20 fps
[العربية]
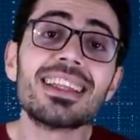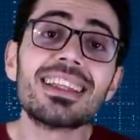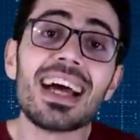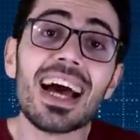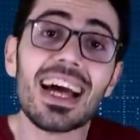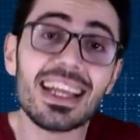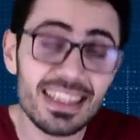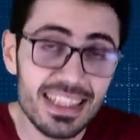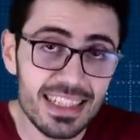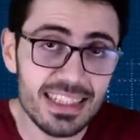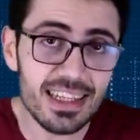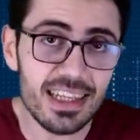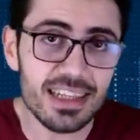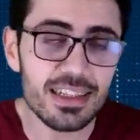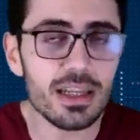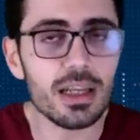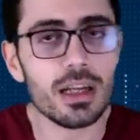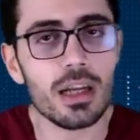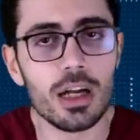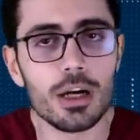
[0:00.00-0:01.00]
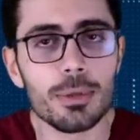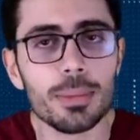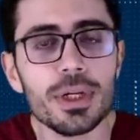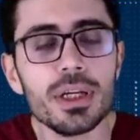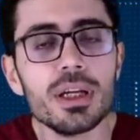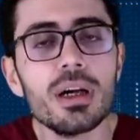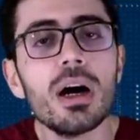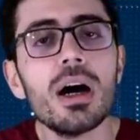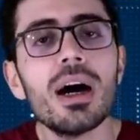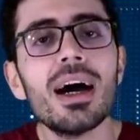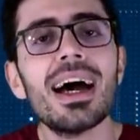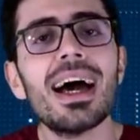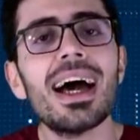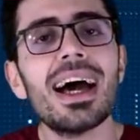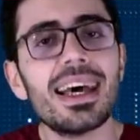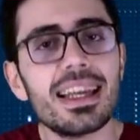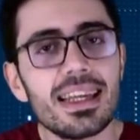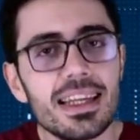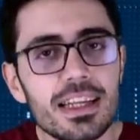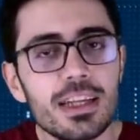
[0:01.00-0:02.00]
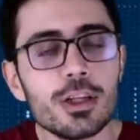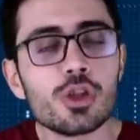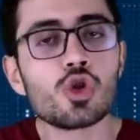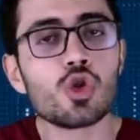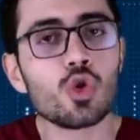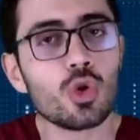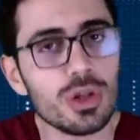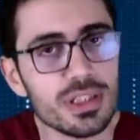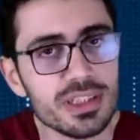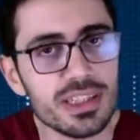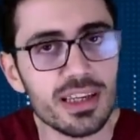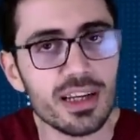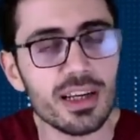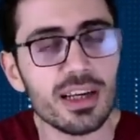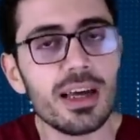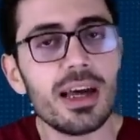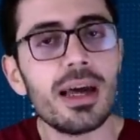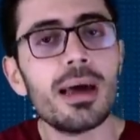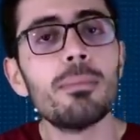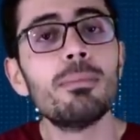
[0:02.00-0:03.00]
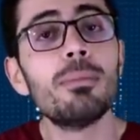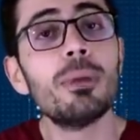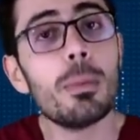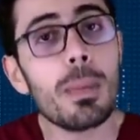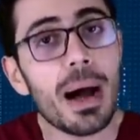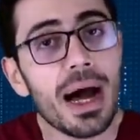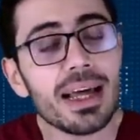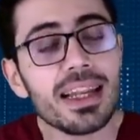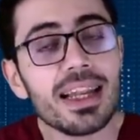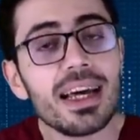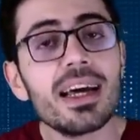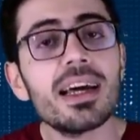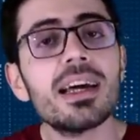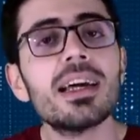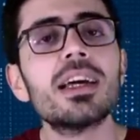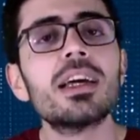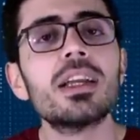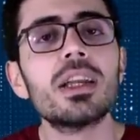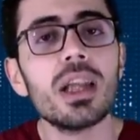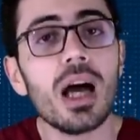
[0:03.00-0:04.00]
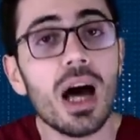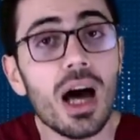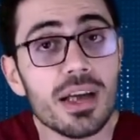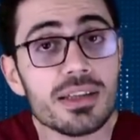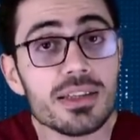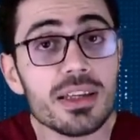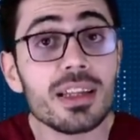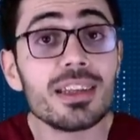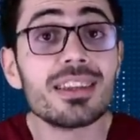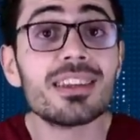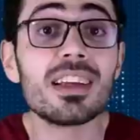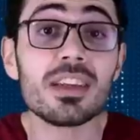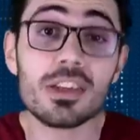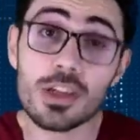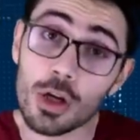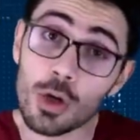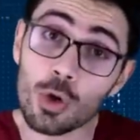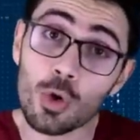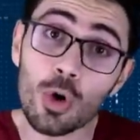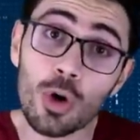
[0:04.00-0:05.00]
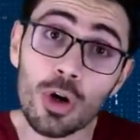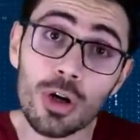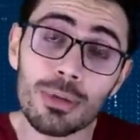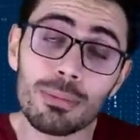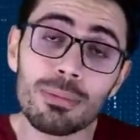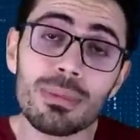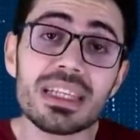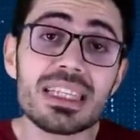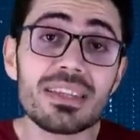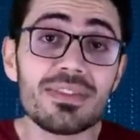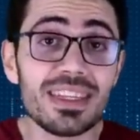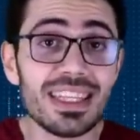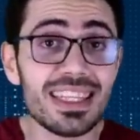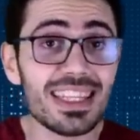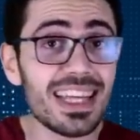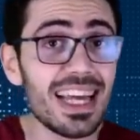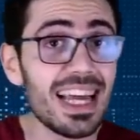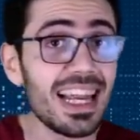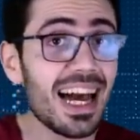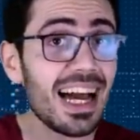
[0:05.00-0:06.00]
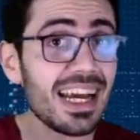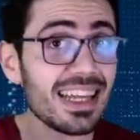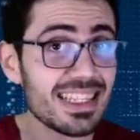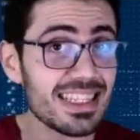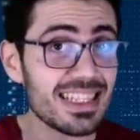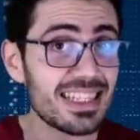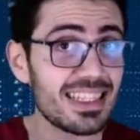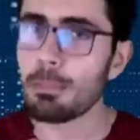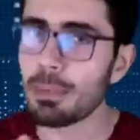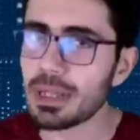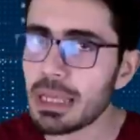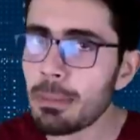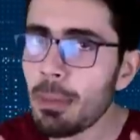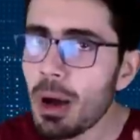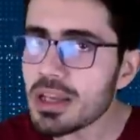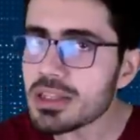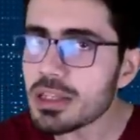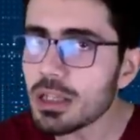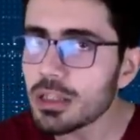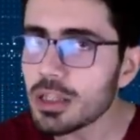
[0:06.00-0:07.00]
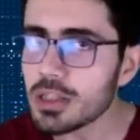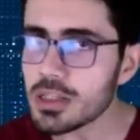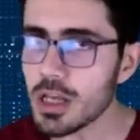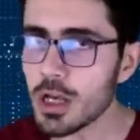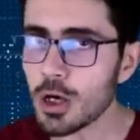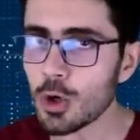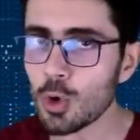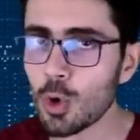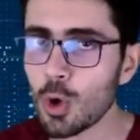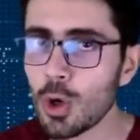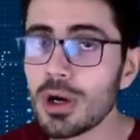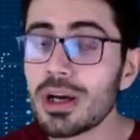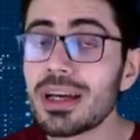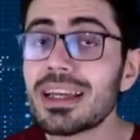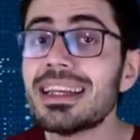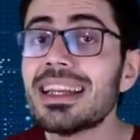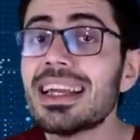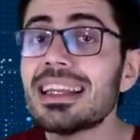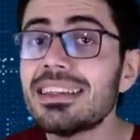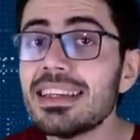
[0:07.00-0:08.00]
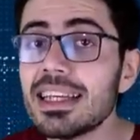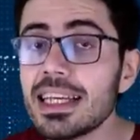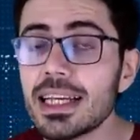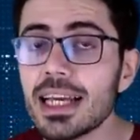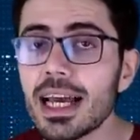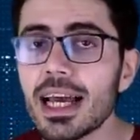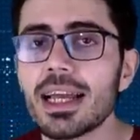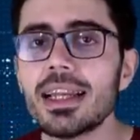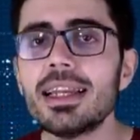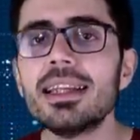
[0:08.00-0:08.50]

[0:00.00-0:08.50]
تحديدا العربيه قللت سرعتها بمعنى ان حصل تسارع بس في الاتجاه العكسي ما دام حصل تسارع نتيجة